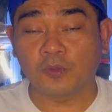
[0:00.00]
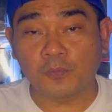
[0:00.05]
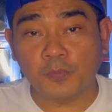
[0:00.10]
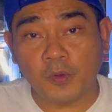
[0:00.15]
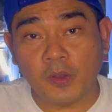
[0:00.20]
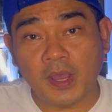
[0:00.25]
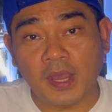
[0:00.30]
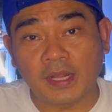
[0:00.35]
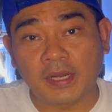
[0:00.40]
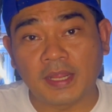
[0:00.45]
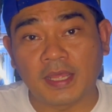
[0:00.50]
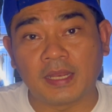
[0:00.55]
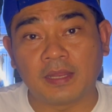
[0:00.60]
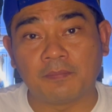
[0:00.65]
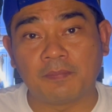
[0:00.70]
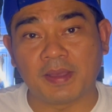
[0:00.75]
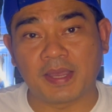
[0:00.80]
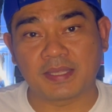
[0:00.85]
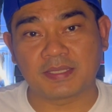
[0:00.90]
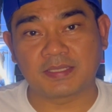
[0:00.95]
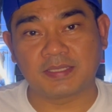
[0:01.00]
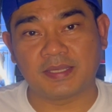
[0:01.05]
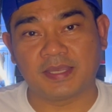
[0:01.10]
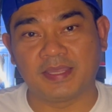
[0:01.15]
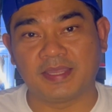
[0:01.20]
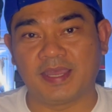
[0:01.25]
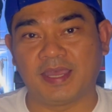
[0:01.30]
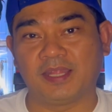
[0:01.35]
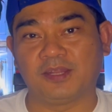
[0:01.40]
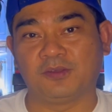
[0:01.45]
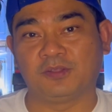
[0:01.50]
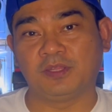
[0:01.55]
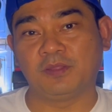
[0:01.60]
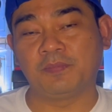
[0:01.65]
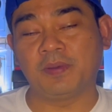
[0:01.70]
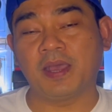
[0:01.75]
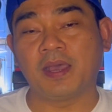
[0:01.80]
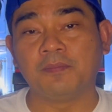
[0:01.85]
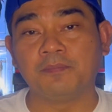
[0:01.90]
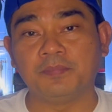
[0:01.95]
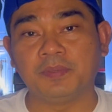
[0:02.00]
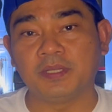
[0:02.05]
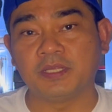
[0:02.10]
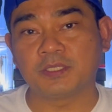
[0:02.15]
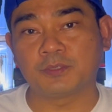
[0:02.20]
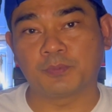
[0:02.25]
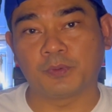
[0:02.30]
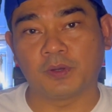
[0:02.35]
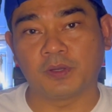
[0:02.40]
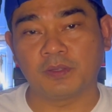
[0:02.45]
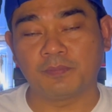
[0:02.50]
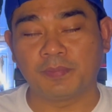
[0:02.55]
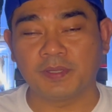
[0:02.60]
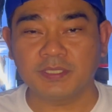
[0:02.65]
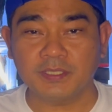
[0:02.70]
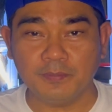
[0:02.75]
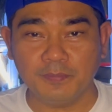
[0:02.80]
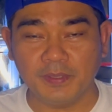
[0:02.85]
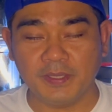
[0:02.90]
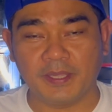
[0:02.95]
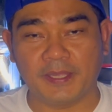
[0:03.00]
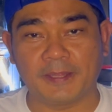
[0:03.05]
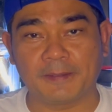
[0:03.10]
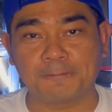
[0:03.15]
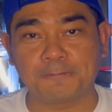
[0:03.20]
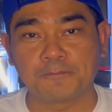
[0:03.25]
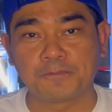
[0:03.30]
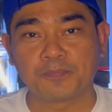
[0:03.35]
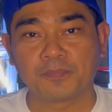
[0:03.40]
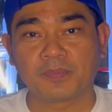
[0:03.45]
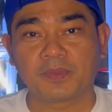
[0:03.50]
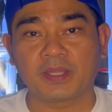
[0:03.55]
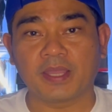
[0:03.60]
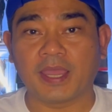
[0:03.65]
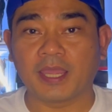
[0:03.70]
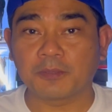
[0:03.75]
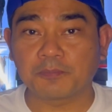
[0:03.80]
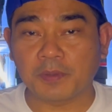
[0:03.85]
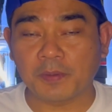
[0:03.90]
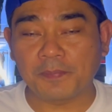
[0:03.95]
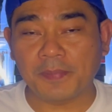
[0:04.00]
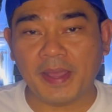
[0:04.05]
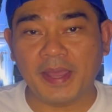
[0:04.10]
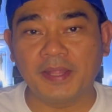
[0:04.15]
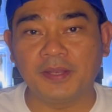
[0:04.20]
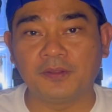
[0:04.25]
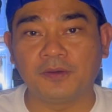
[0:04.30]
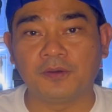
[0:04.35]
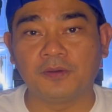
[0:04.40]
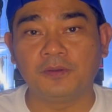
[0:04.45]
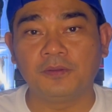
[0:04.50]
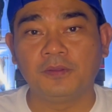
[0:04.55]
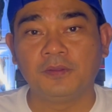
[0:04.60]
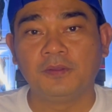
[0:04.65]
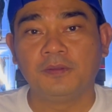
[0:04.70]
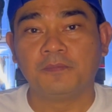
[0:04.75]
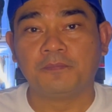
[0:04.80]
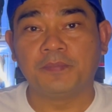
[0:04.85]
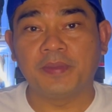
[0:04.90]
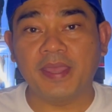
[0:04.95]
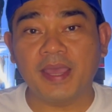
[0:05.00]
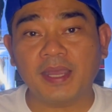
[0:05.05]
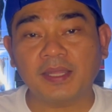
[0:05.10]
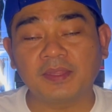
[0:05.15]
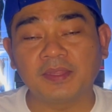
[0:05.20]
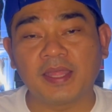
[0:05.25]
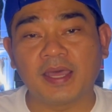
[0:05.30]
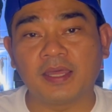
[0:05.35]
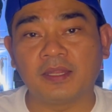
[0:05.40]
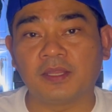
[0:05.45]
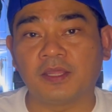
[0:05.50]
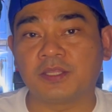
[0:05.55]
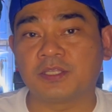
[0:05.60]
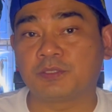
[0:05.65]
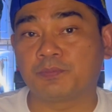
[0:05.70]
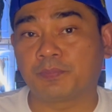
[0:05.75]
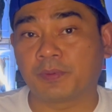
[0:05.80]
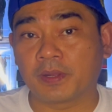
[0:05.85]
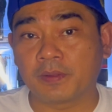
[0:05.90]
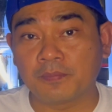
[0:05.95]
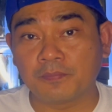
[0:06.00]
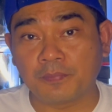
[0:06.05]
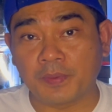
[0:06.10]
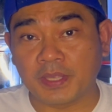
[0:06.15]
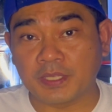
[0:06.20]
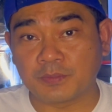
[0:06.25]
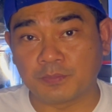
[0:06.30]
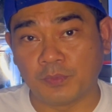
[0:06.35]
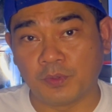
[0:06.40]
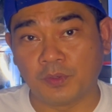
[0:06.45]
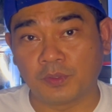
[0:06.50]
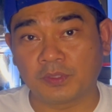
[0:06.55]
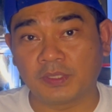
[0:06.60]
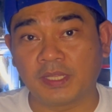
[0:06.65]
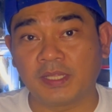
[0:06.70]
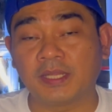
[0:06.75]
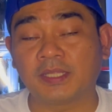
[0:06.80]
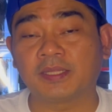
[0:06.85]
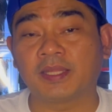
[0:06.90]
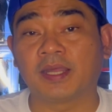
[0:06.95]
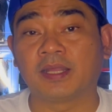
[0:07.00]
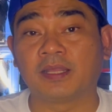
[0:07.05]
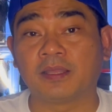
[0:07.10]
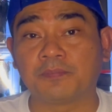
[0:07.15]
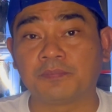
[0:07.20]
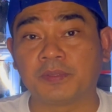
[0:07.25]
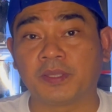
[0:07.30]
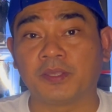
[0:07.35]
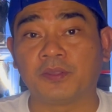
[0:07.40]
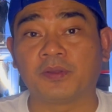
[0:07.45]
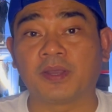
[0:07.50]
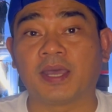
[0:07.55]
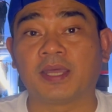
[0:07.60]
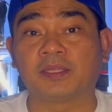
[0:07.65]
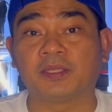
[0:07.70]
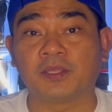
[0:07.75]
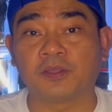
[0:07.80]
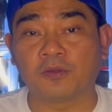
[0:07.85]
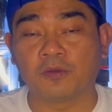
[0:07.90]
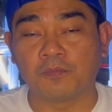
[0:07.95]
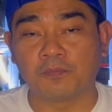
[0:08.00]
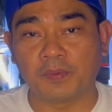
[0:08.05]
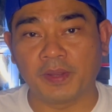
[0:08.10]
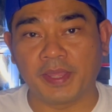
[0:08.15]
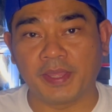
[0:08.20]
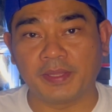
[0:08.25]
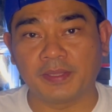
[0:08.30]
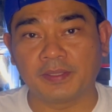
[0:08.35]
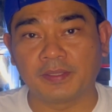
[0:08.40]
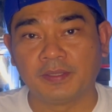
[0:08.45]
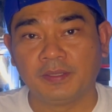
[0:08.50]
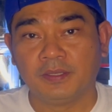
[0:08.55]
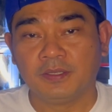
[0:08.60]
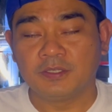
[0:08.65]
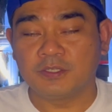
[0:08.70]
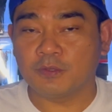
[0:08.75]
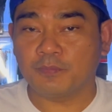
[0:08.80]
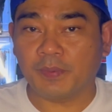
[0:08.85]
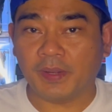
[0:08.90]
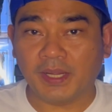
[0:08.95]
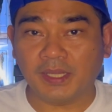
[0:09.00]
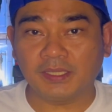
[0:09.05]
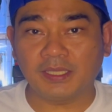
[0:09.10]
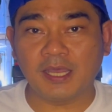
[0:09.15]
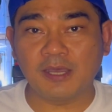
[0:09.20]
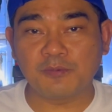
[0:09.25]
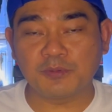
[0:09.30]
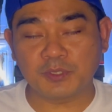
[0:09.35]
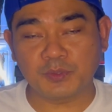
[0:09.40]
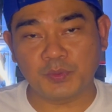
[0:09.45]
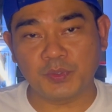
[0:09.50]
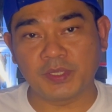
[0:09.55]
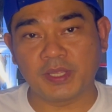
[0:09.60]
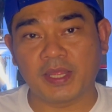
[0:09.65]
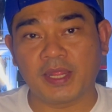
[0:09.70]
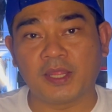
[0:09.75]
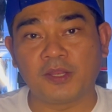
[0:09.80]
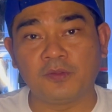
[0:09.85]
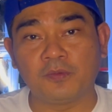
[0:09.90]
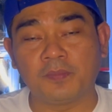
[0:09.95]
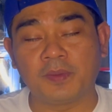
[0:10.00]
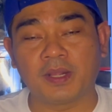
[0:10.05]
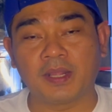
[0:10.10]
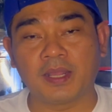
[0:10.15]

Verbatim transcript: ito po ang lalabas. Ayan, o di ba ang bilis po? Ibig sabihin, kahit papano, may acknowledge from Facebook na natanggap niya yung ating complaint. So pagkatapos po niya, ano,